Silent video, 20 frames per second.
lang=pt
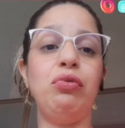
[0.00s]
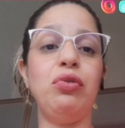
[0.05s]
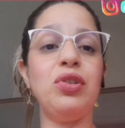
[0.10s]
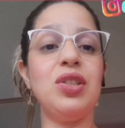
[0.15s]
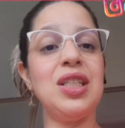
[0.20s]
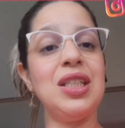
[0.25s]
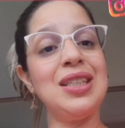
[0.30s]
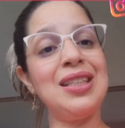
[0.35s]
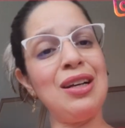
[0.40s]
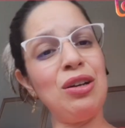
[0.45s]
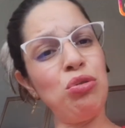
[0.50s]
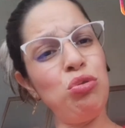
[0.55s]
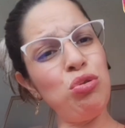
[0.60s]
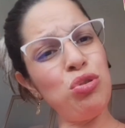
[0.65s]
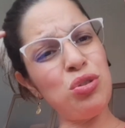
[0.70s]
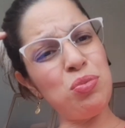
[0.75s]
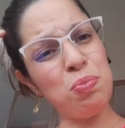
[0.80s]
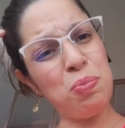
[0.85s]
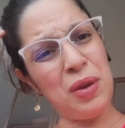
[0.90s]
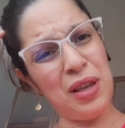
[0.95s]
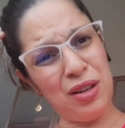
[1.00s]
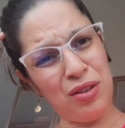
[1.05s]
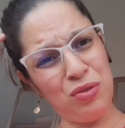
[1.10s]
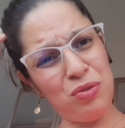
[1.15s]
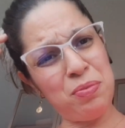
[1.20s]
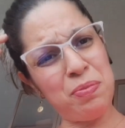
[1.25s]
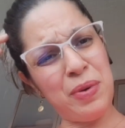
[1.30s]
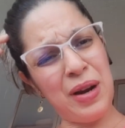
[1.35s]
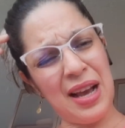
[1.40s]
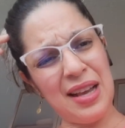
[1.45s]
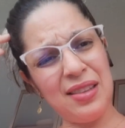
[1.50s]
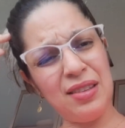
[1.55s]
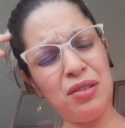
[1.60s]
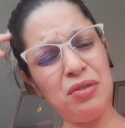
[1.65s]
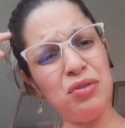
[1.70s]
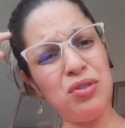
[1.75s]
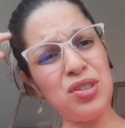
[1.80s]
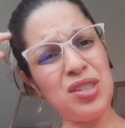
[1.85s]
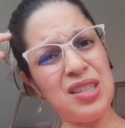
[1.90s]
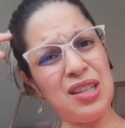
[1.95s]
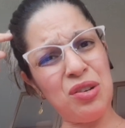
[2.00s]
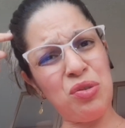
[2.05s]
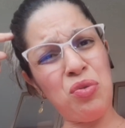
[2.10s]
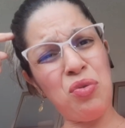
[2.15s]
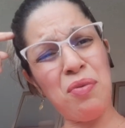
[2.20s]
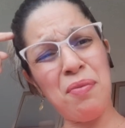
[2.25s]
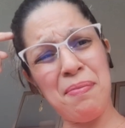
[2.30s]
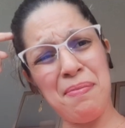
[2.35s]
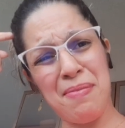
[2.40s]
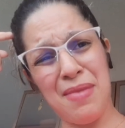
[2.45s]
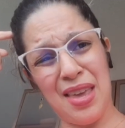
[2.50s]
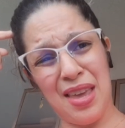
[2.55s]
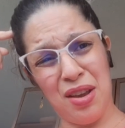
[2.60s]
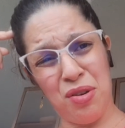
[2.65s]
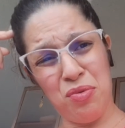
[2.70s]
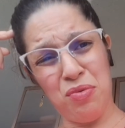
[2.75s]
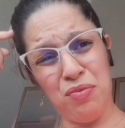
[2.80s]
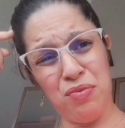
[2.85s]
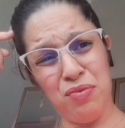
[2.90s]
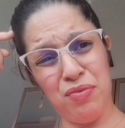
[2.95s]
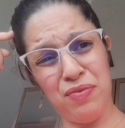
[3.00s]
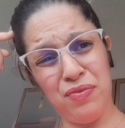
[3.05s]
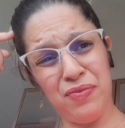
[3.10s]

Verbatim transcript: você tá cuspindo o prato que você comeu?